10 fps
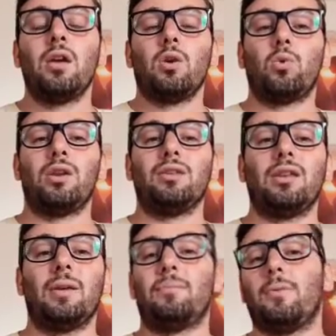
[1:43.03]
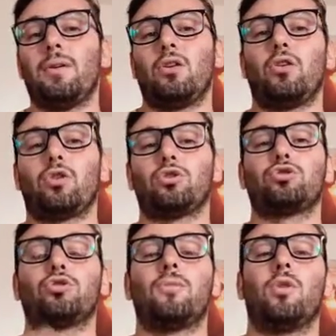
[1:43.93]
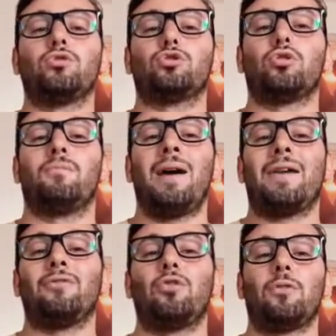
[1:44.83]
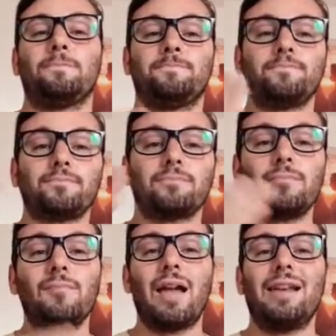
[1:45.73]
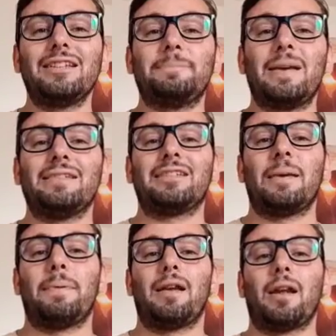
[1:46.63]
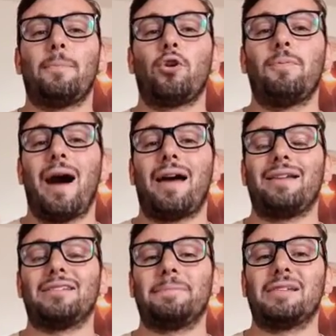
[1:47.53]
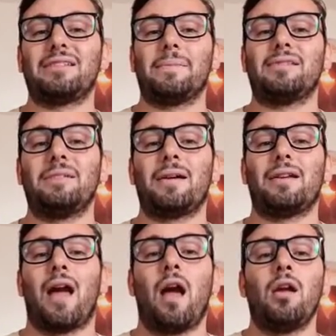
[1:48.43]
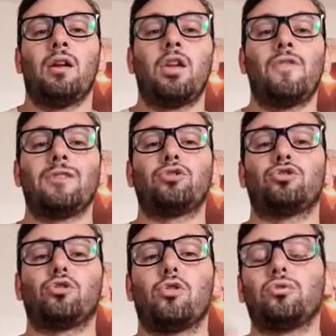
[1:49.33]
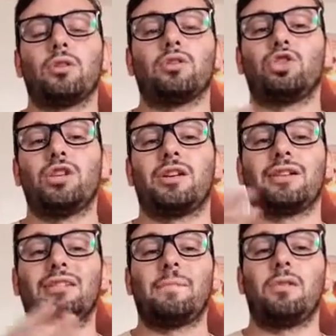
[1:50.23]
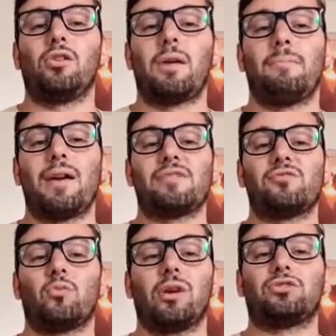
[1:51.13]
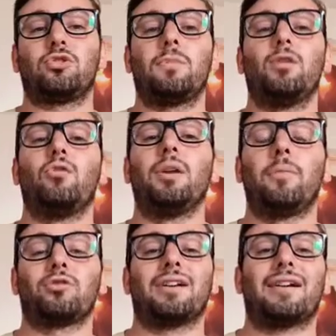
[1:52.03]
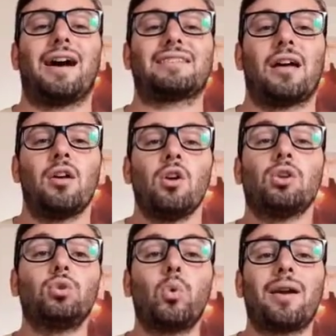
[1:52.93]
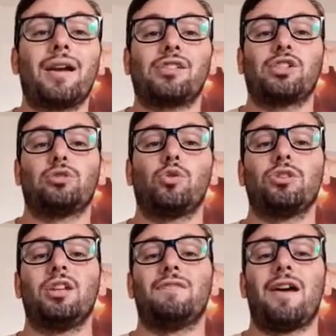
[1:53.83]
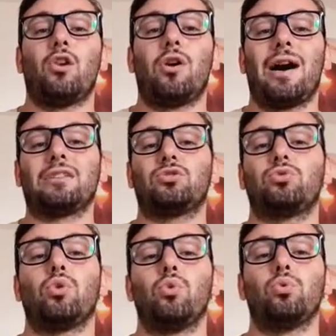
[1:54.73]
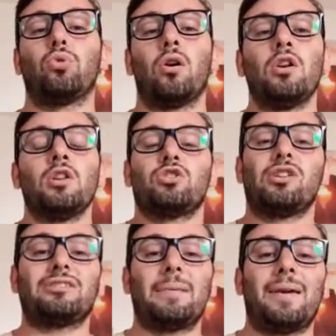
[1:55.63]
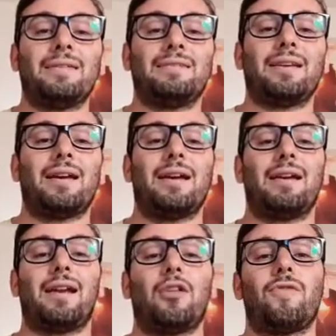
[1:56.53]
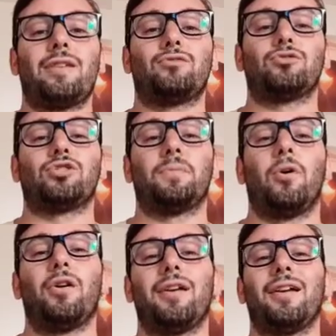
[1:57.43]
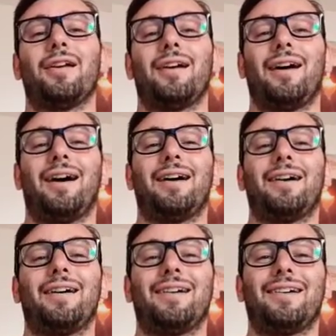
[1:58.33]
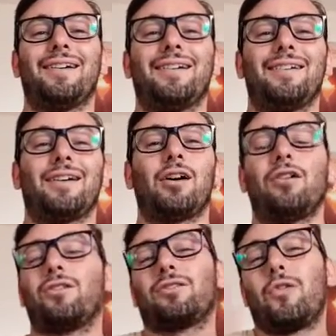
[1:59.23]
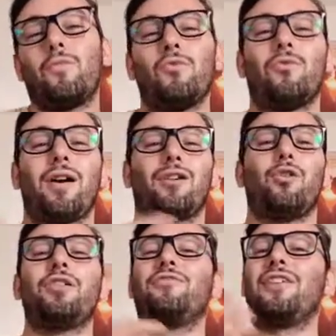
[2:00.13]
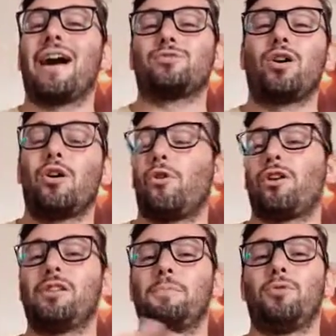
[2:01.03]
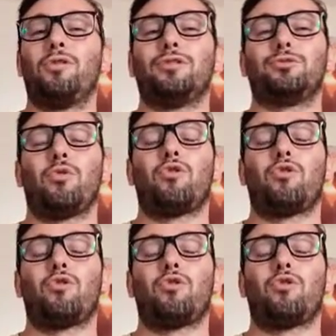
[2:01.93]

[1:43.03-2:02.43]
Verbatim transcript: Quindi, più o meno, grosso modo, sommando le spese per Pogba e le spese per Di Maria, la Juventus con circa 3 milioni e mezzo, 4 milioni porta a casa due calciatori di livello assoluto. Certamente la Juventus poi ha eh, comunque glorificato ancora di più il suo